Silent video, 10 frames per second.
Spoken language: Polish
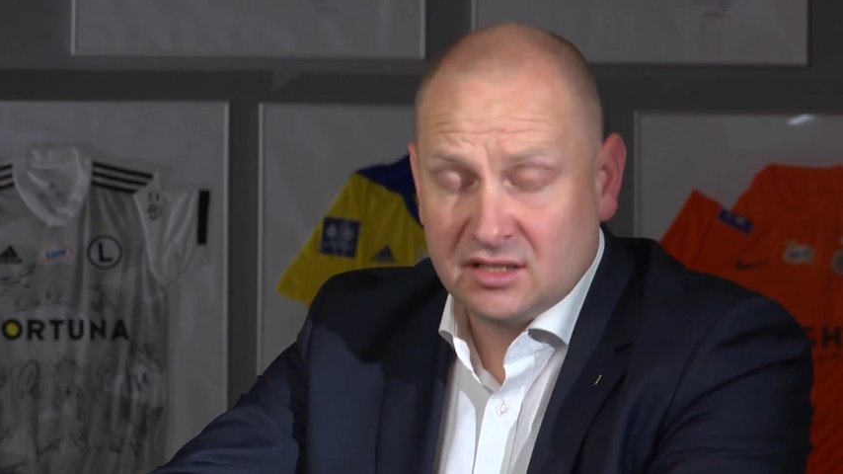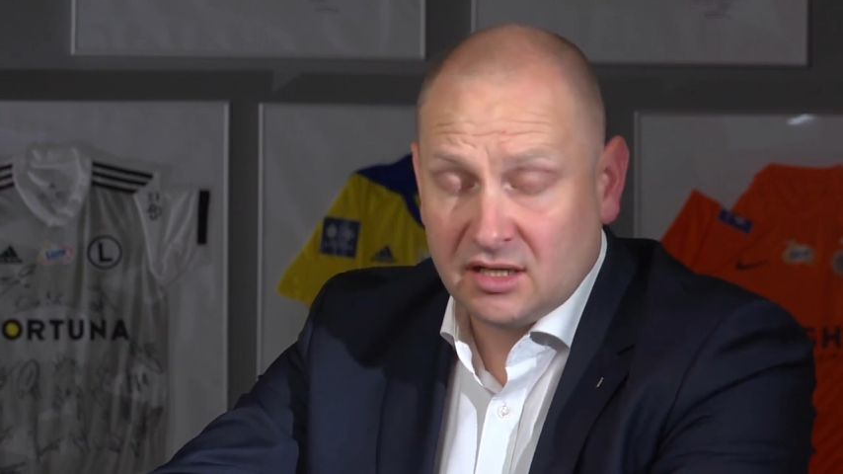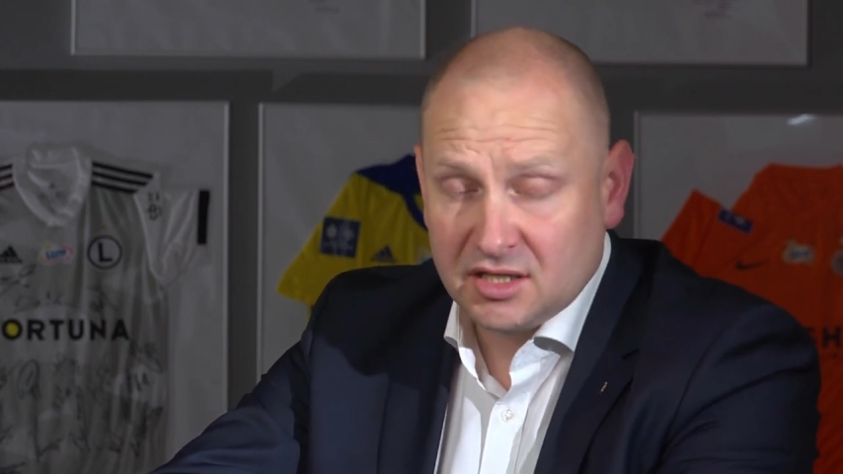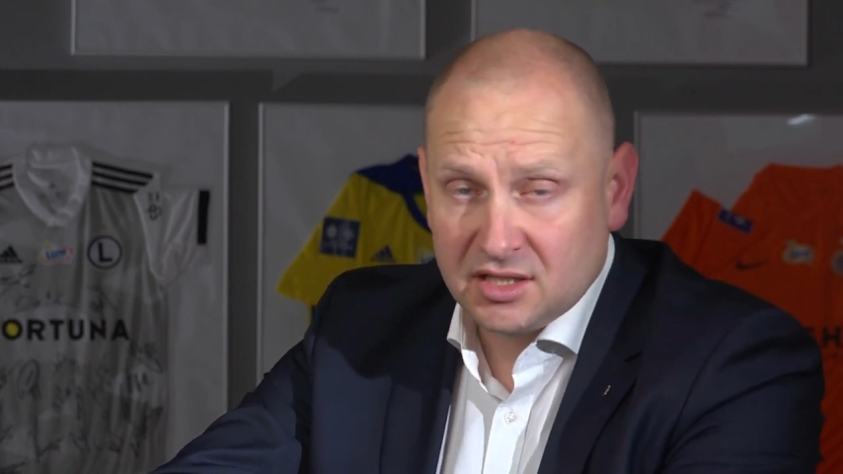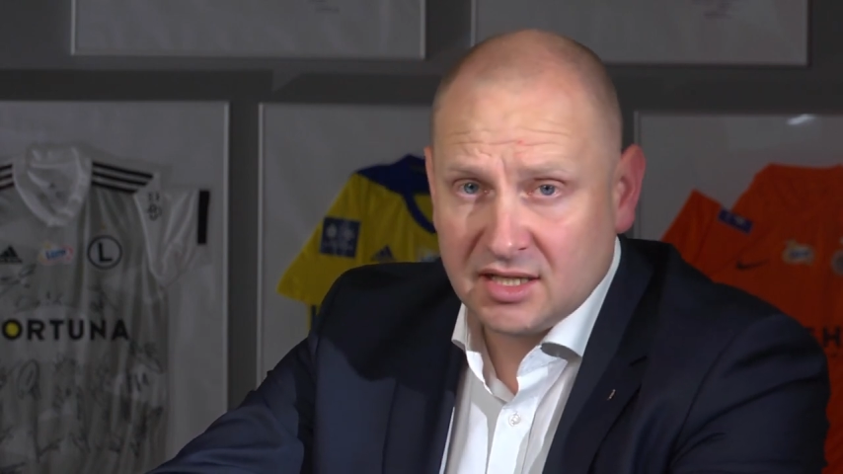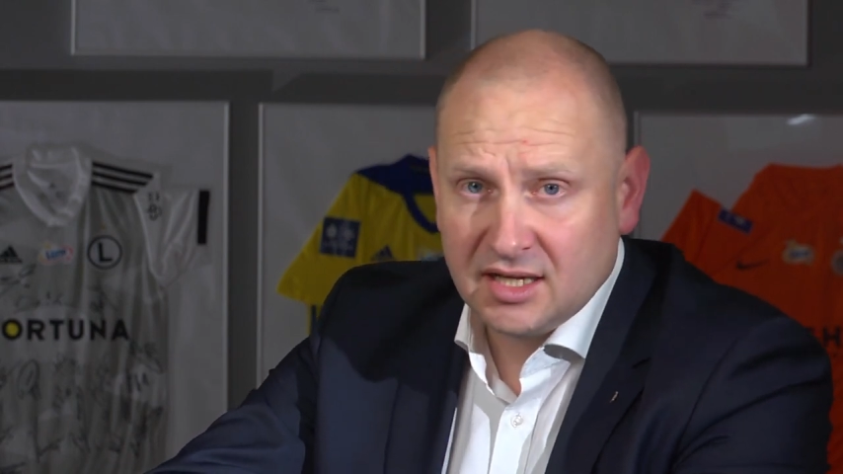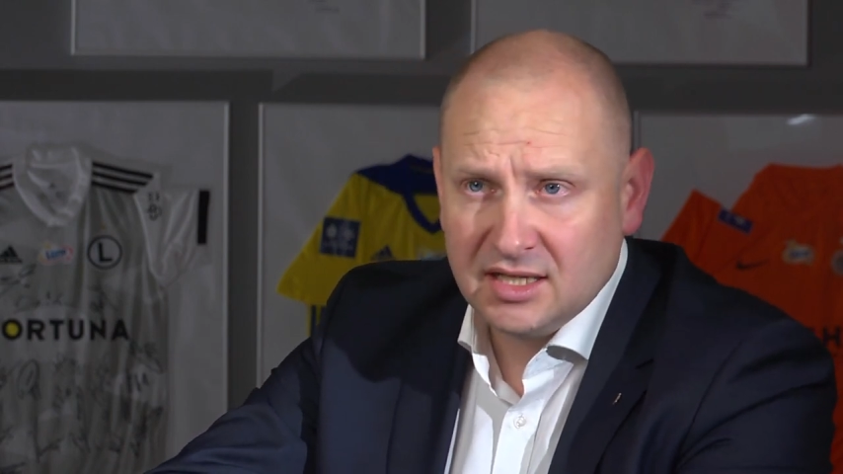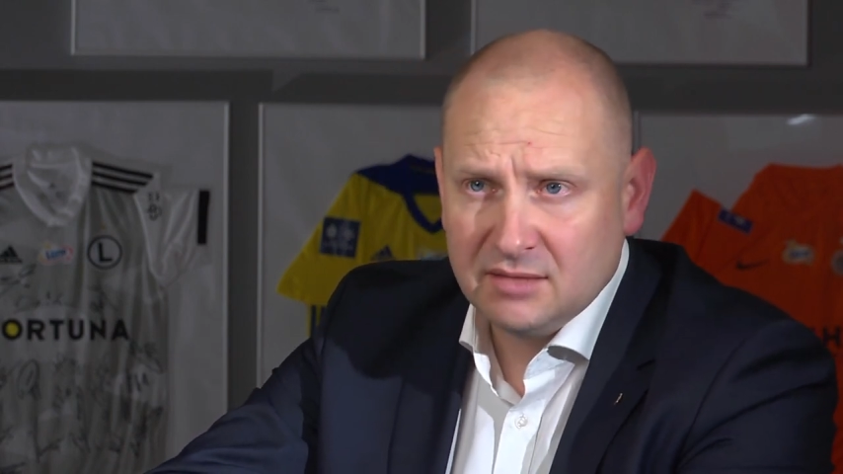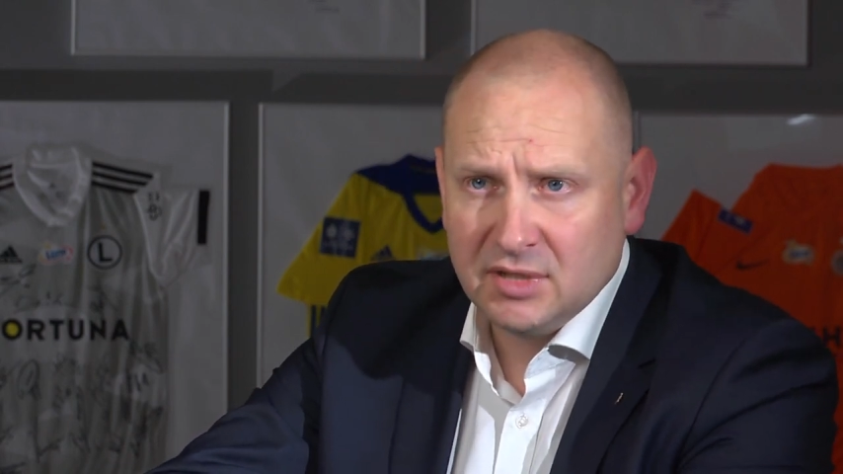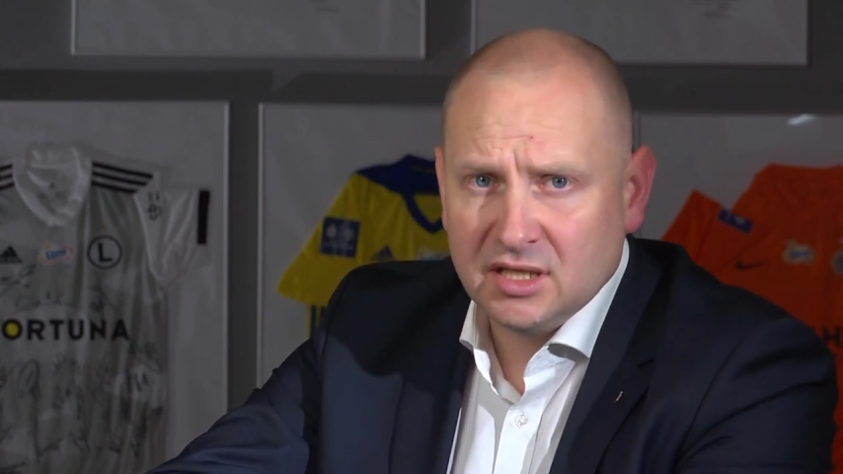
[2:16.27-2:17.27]
zakresie
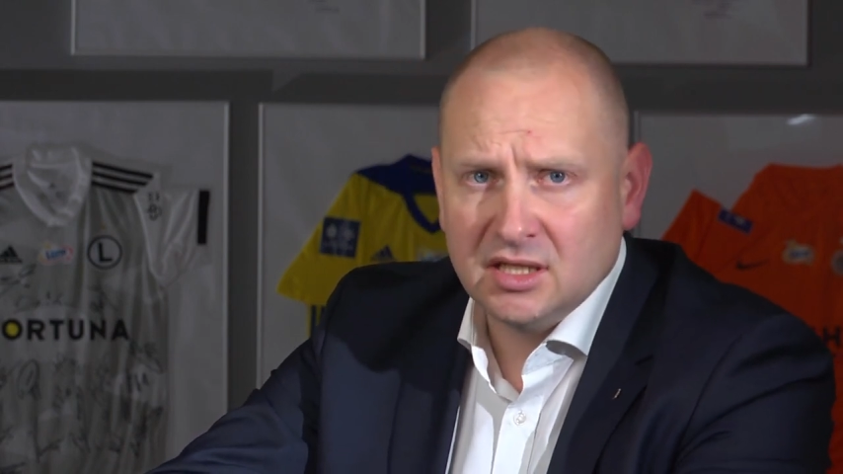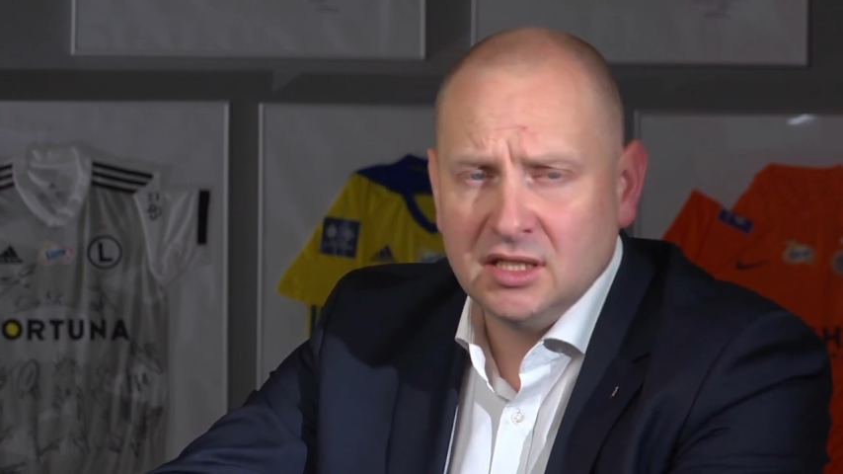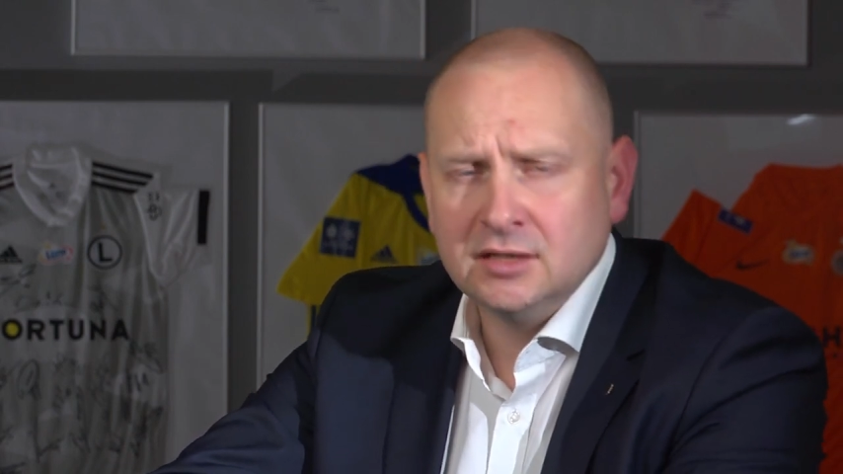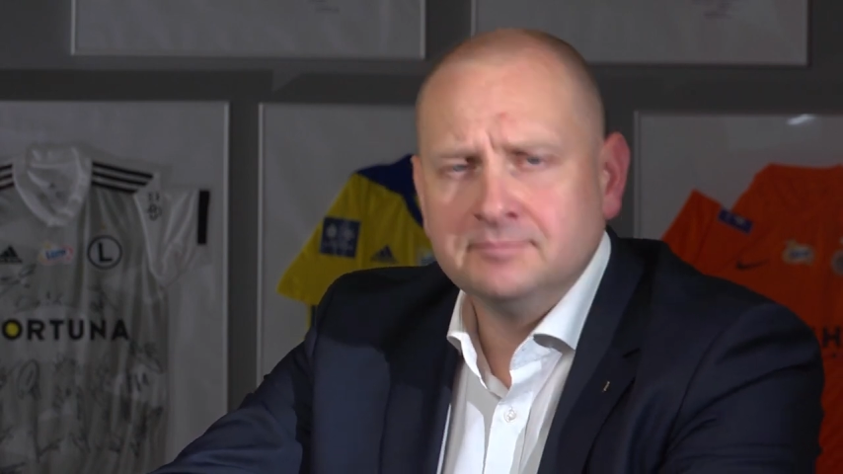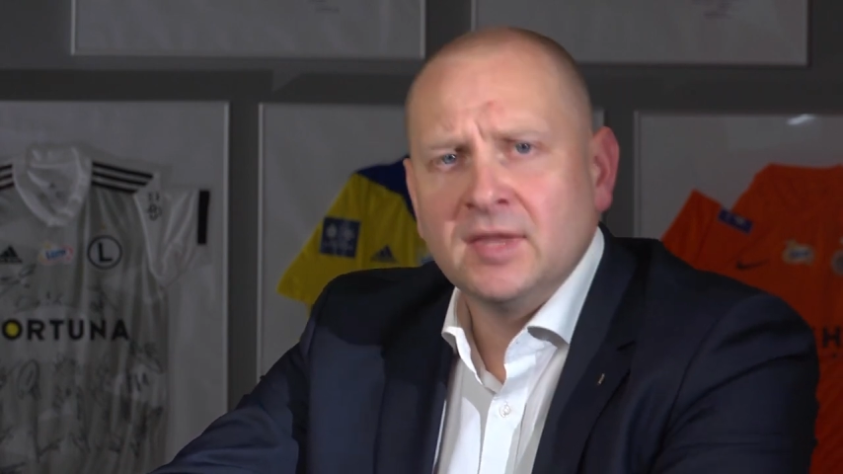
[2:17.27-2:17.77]
tkanek miękkich,